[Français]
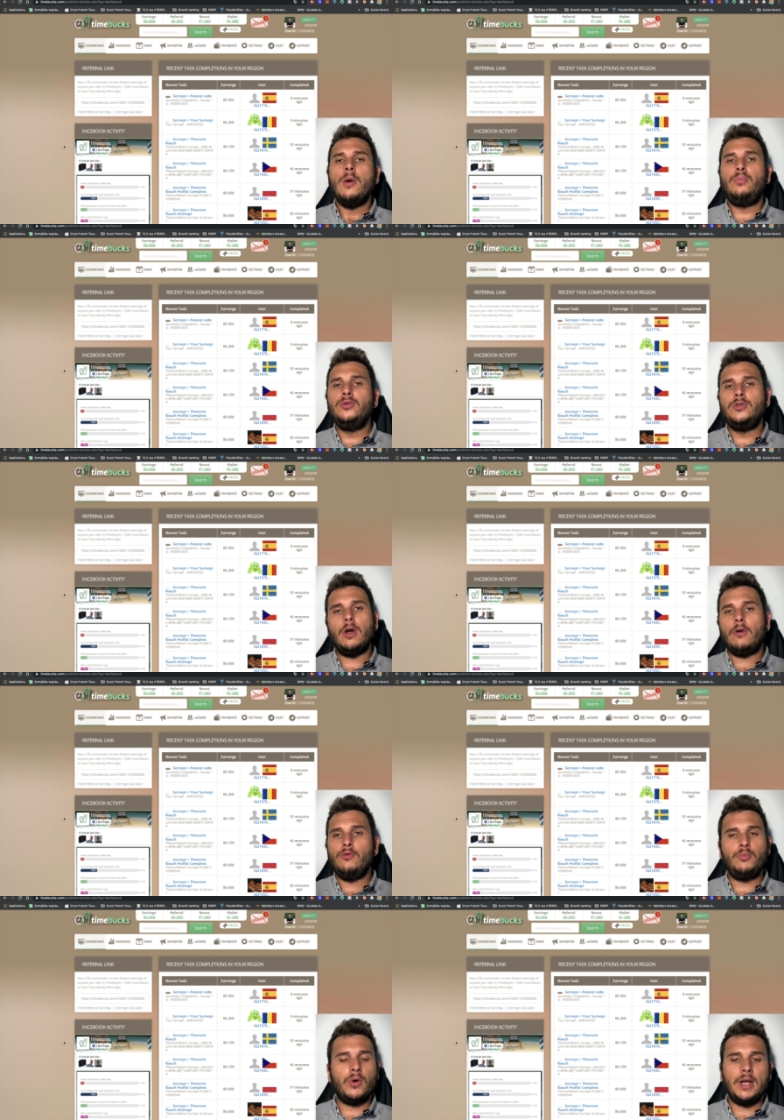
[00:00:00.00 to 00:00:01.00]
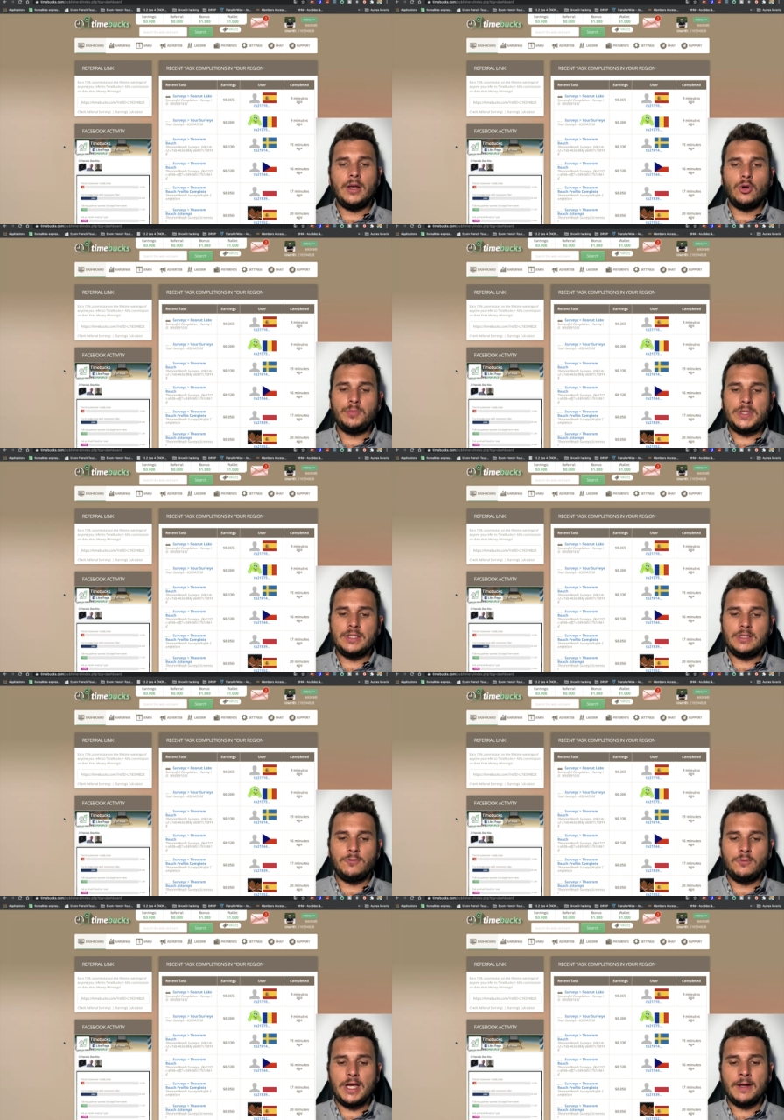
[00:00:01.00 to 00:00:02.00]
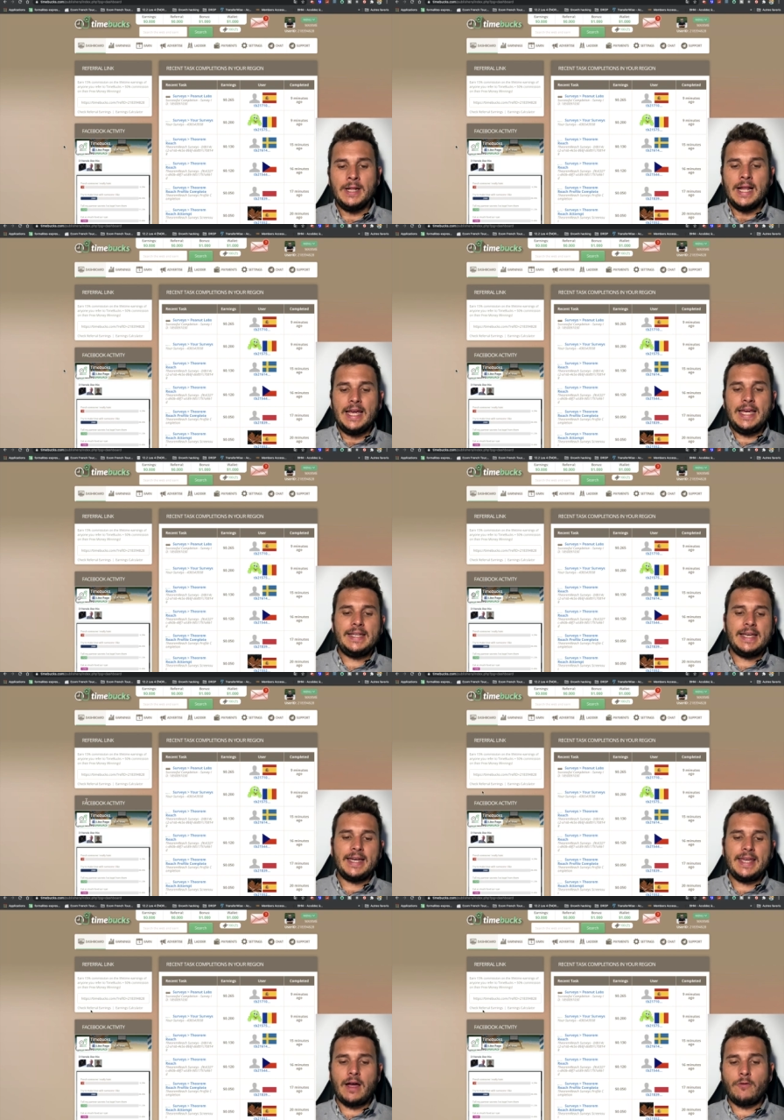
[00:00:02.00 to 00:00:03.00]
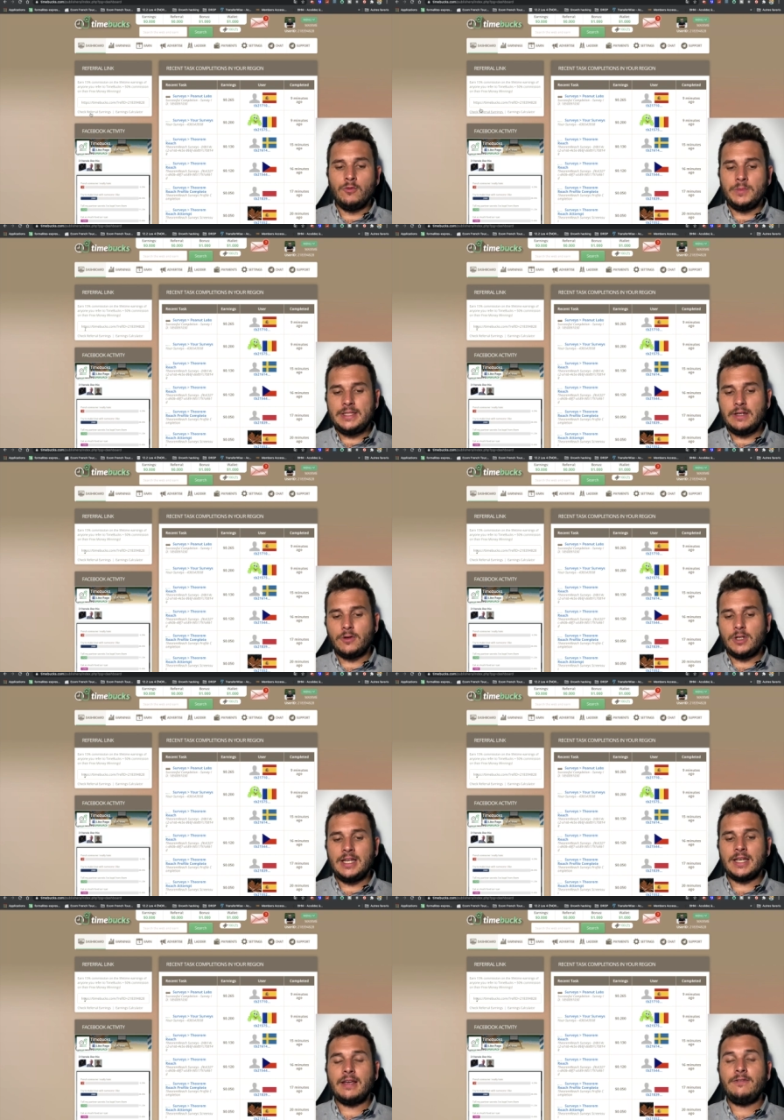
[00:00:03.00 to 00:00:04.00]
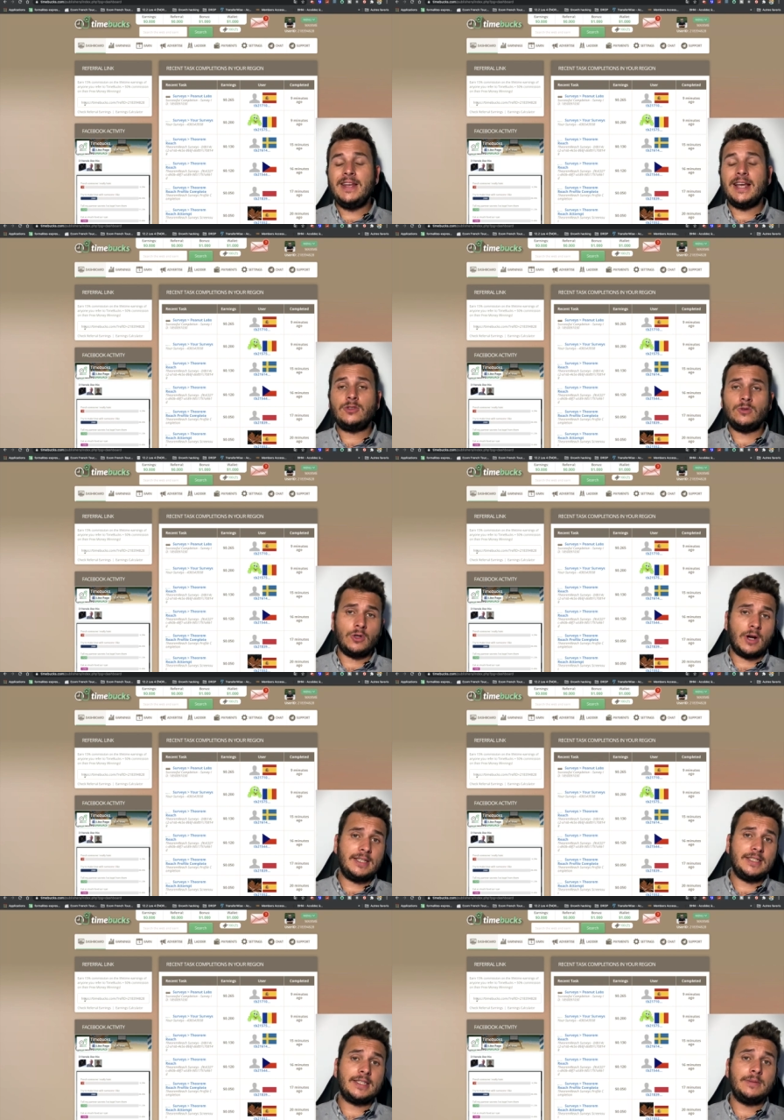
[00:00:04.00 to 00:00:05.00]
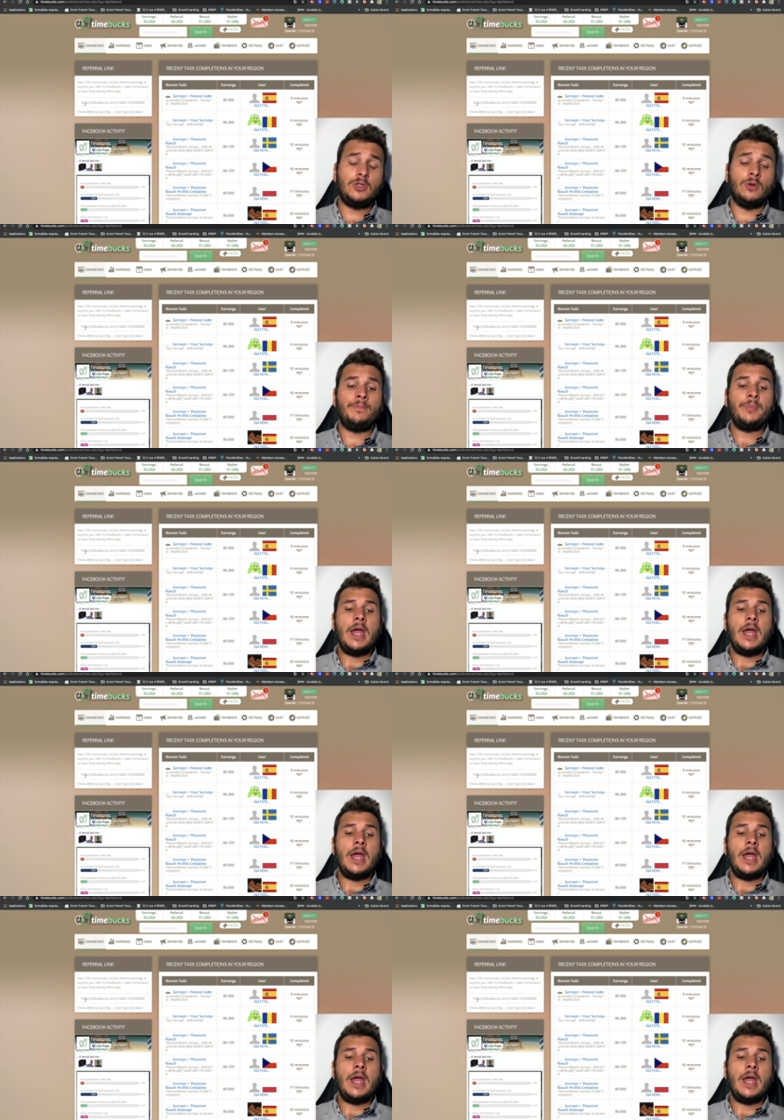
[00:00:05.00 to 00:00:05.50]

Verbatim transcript: plusieurs, vous pourrez les copier si vous voulez. Et derrière, vous mettez votre lien d'affiliation dans la description